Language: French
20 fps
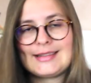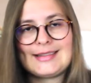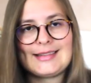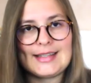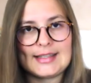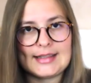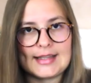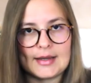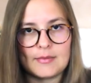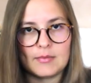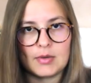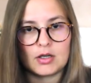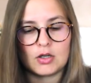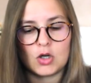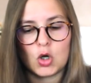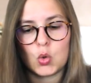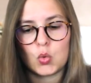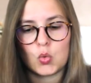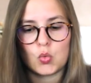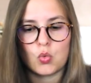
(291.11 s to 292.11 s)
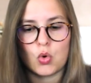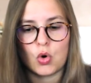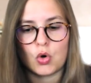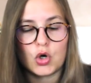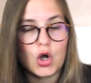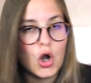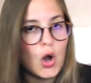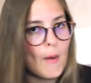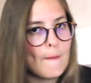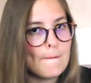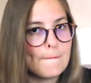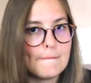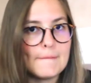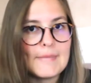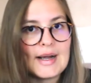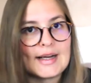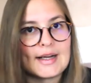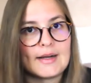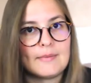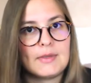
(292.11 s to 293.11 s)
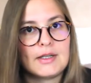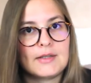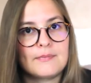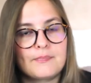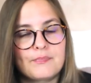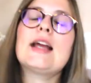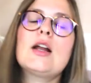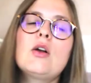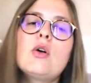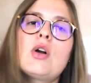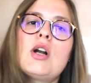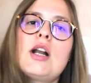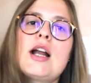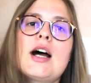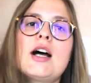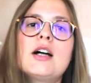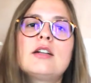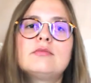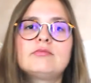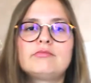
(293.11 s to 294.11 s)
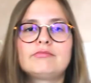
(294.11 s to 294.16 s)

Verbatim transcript: ténèbres ou encore macabre. Et alors là,